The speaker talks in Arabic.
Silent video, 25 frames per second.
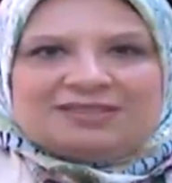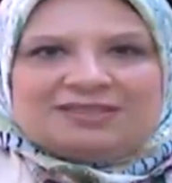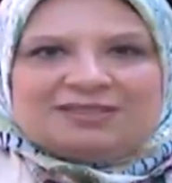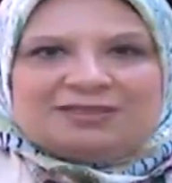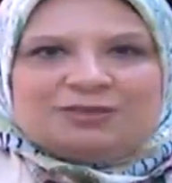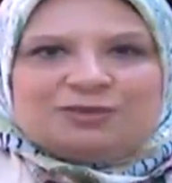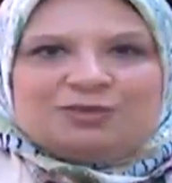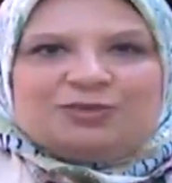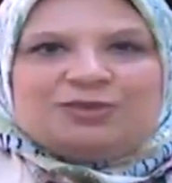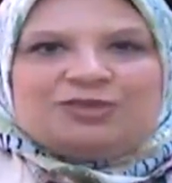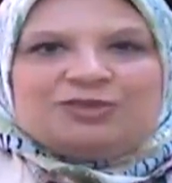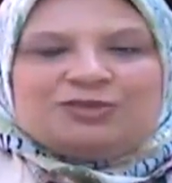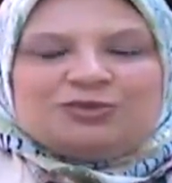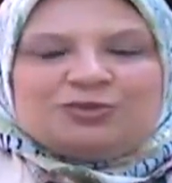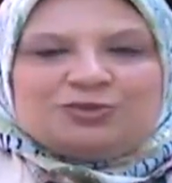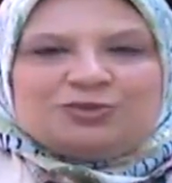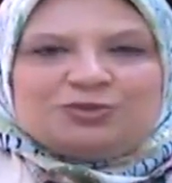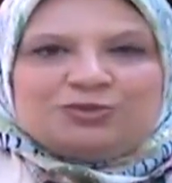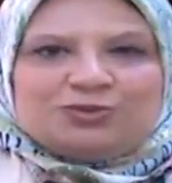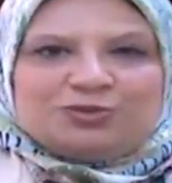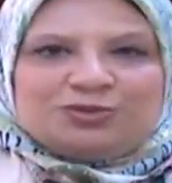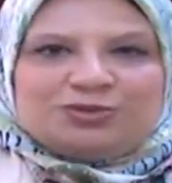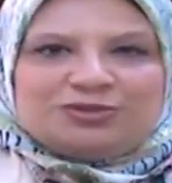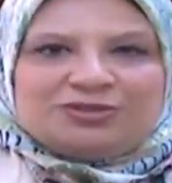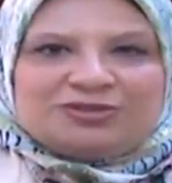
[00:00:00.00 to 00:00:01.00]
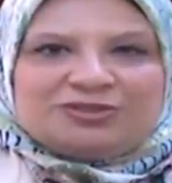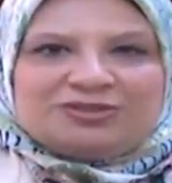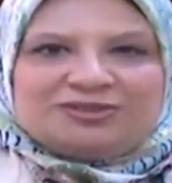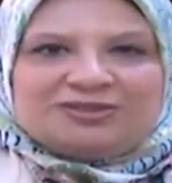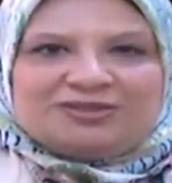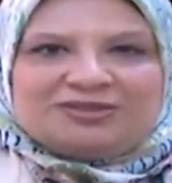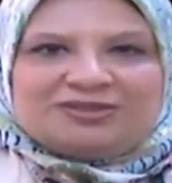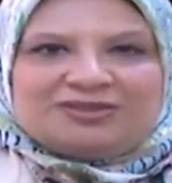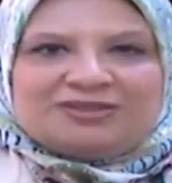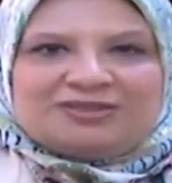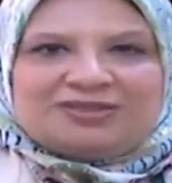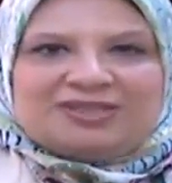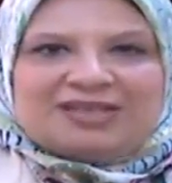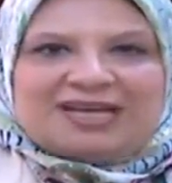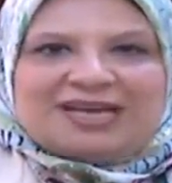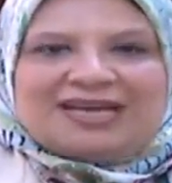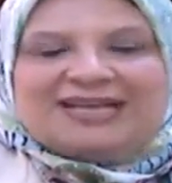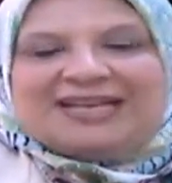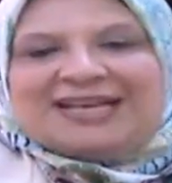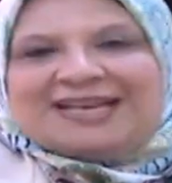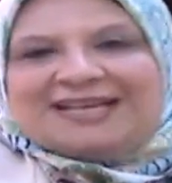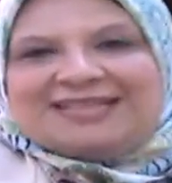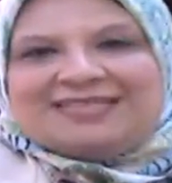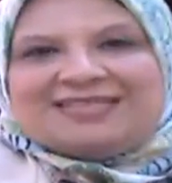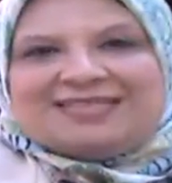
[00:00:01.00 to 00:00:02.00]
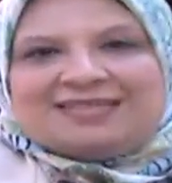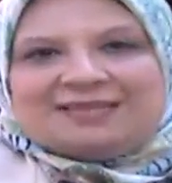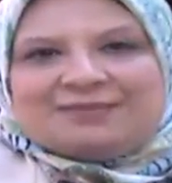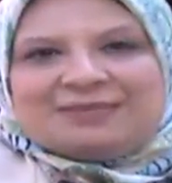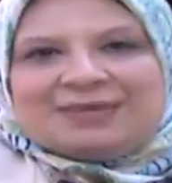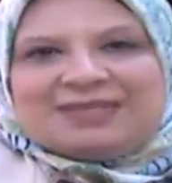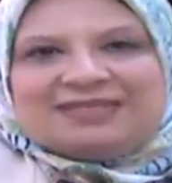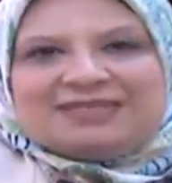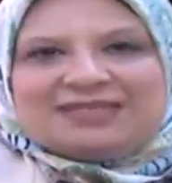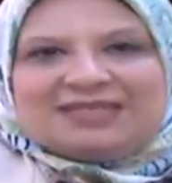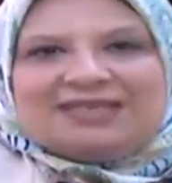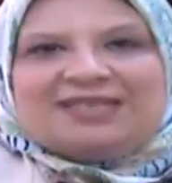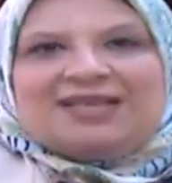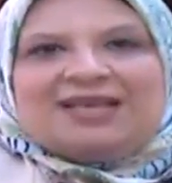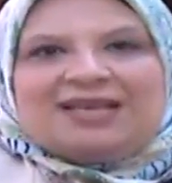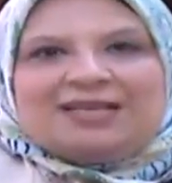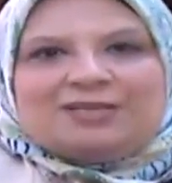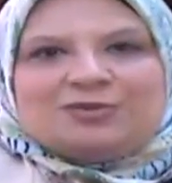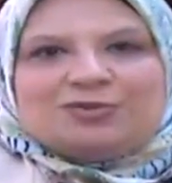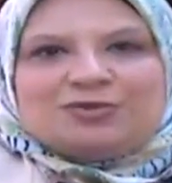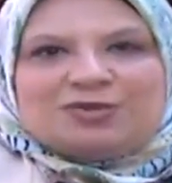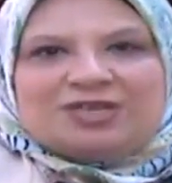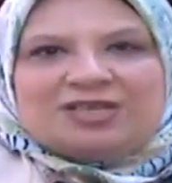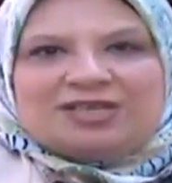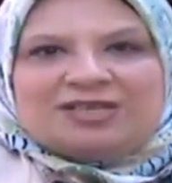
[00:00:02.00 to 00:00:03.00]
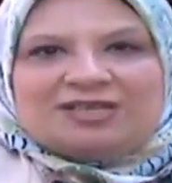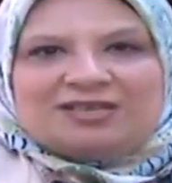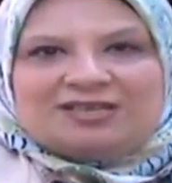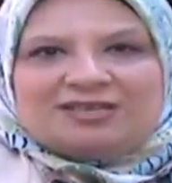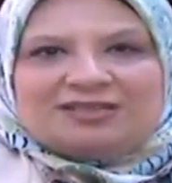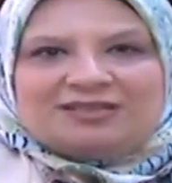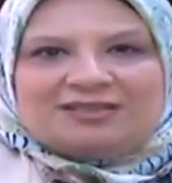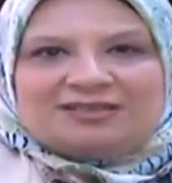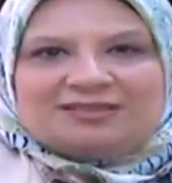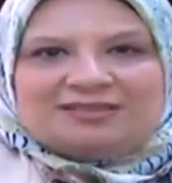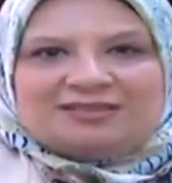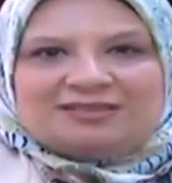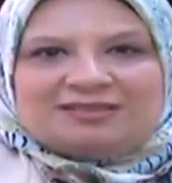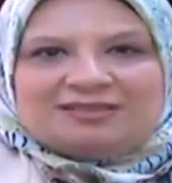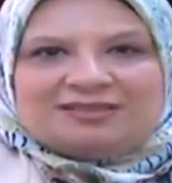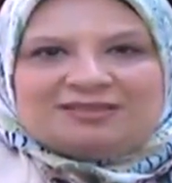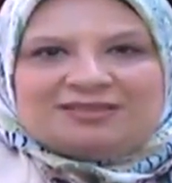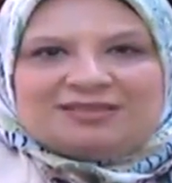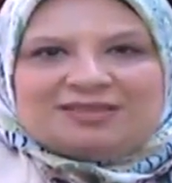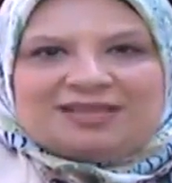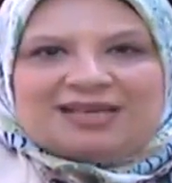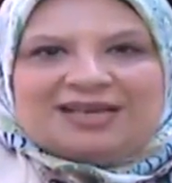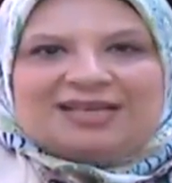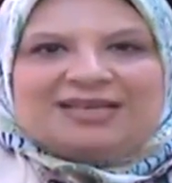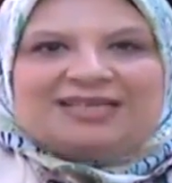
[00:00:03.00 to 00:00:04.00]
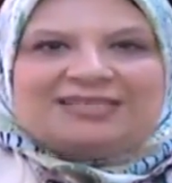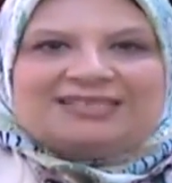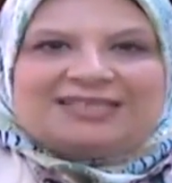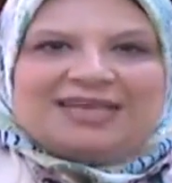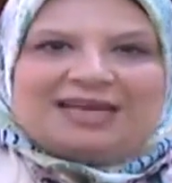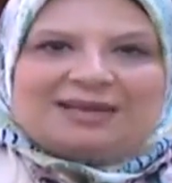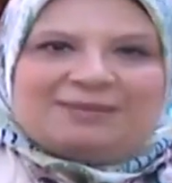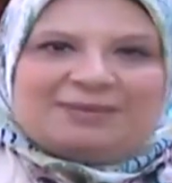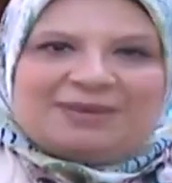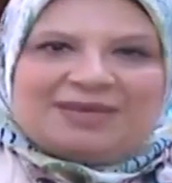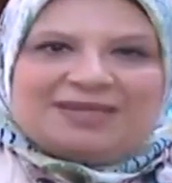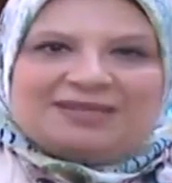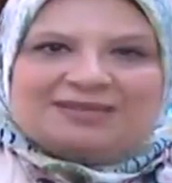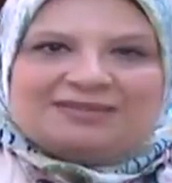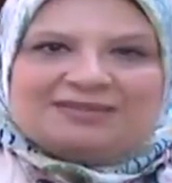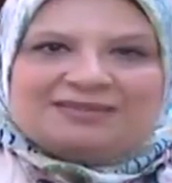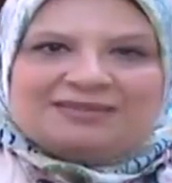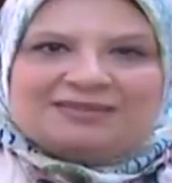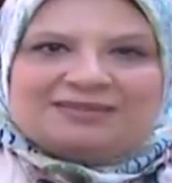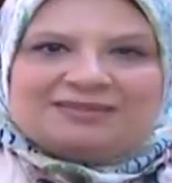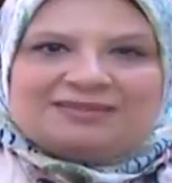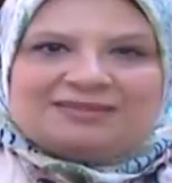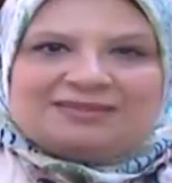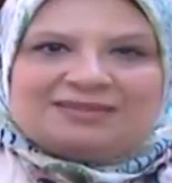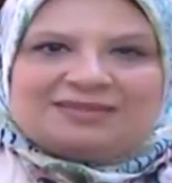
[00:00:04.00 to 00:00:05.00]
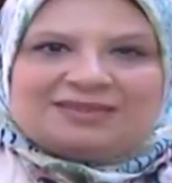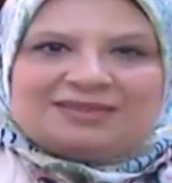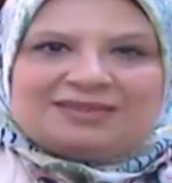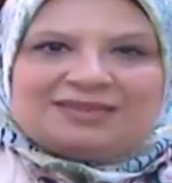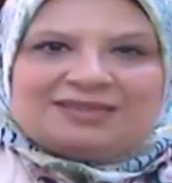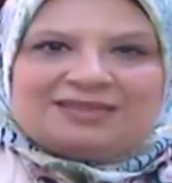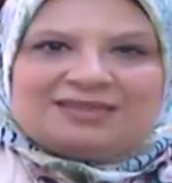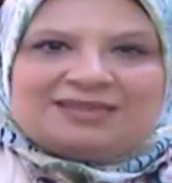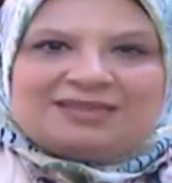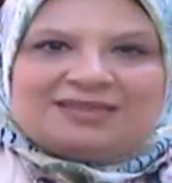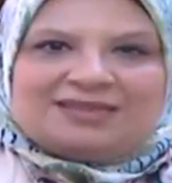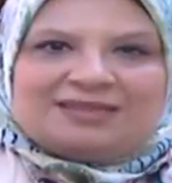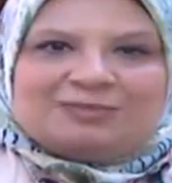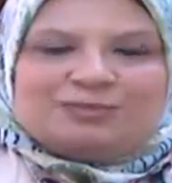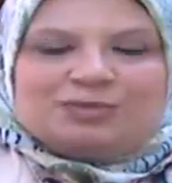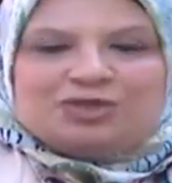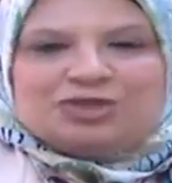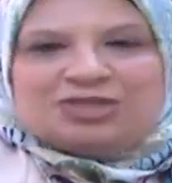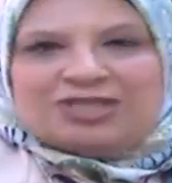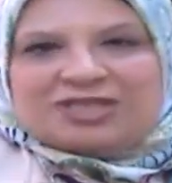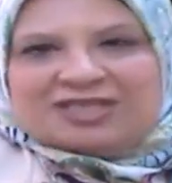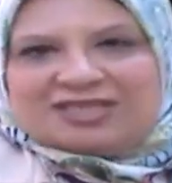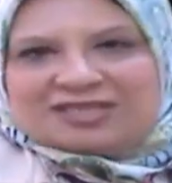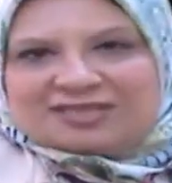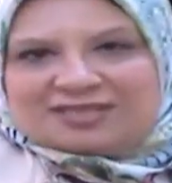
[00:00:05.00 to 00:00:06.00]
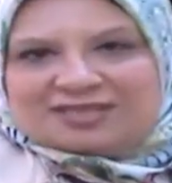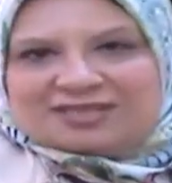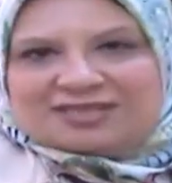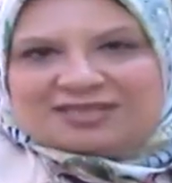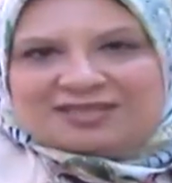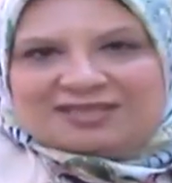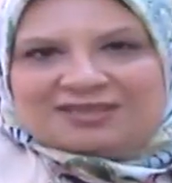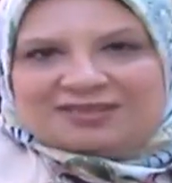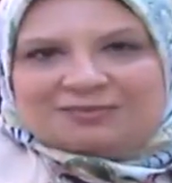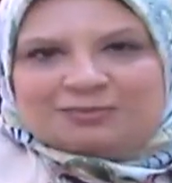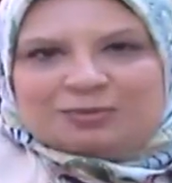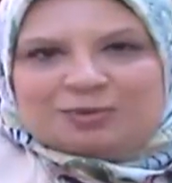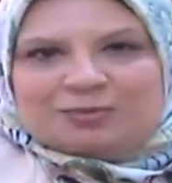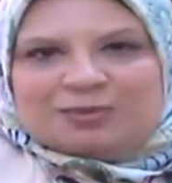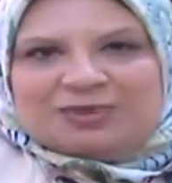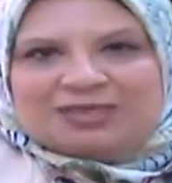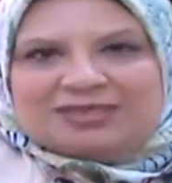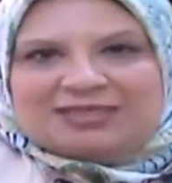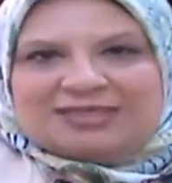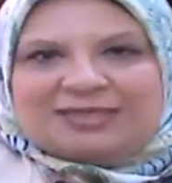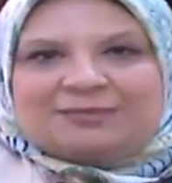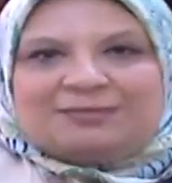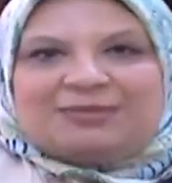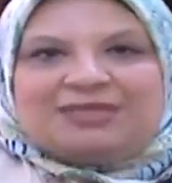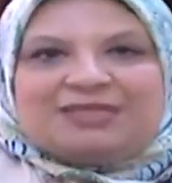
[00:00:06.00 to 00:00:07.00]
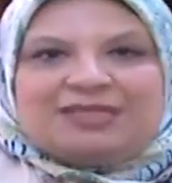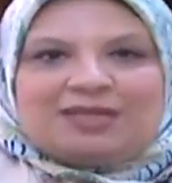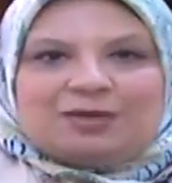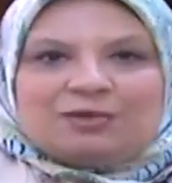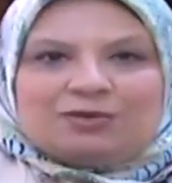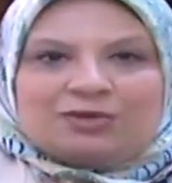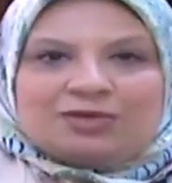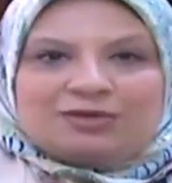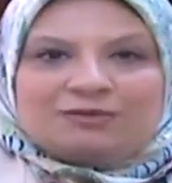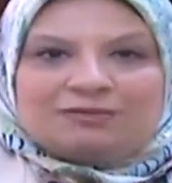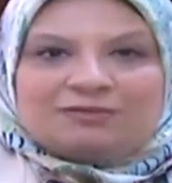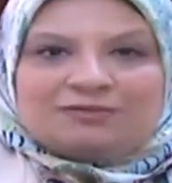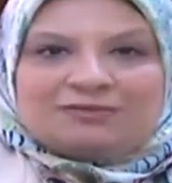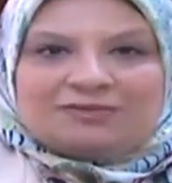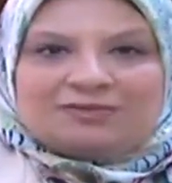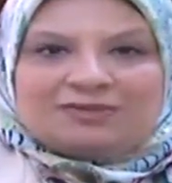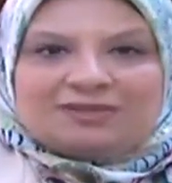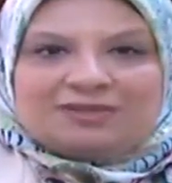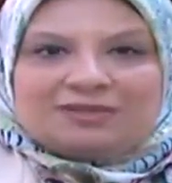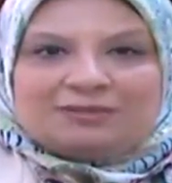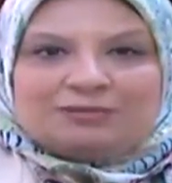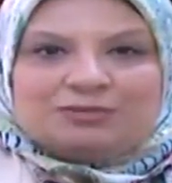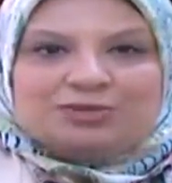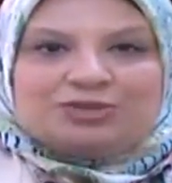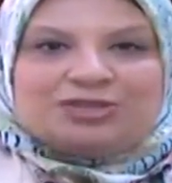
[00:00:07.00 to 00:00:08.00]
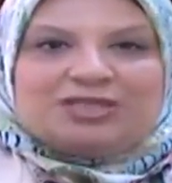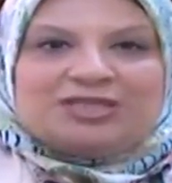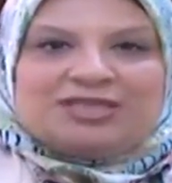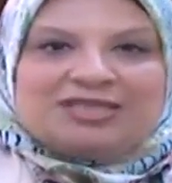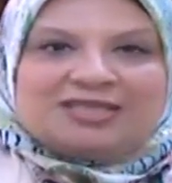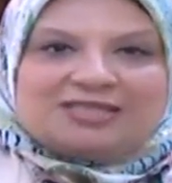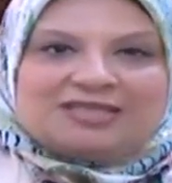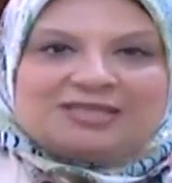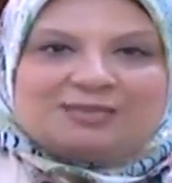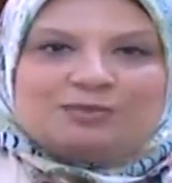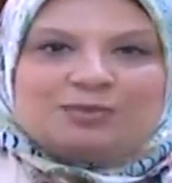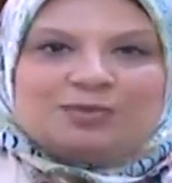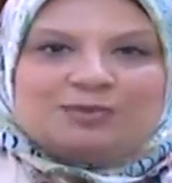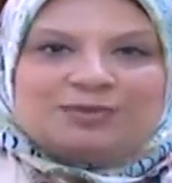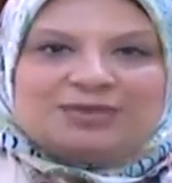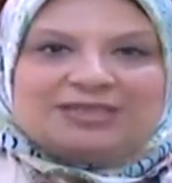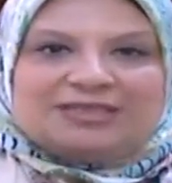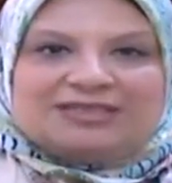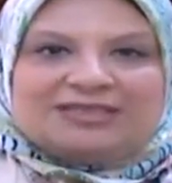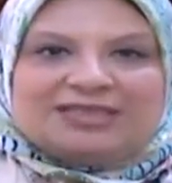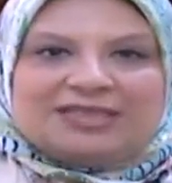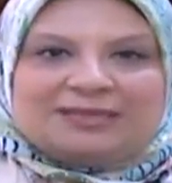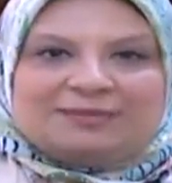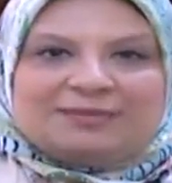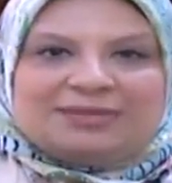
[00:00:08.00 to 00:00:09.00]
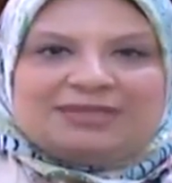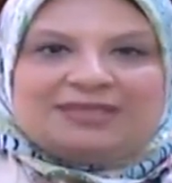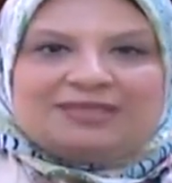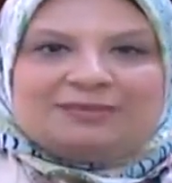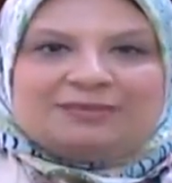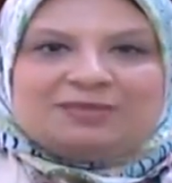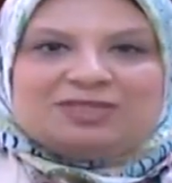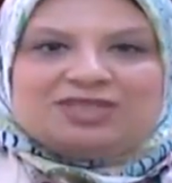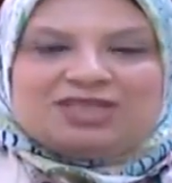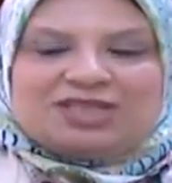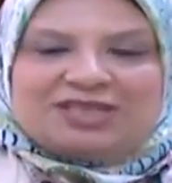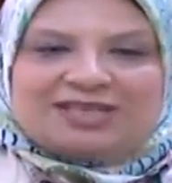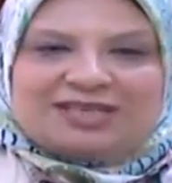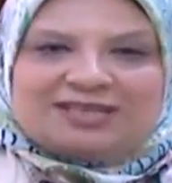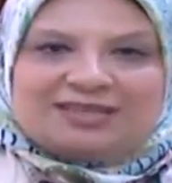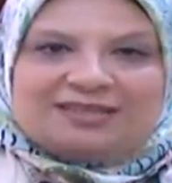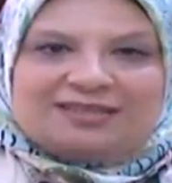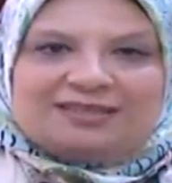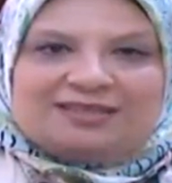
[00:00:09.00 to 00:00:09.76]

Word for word: يقول للدكتور أنا عندي البكتيريا الحلزونية أنا تعبان المشكلة دي ممكن تعمل لي أورام المشكلة دي ممكن تعمل لي مشاكل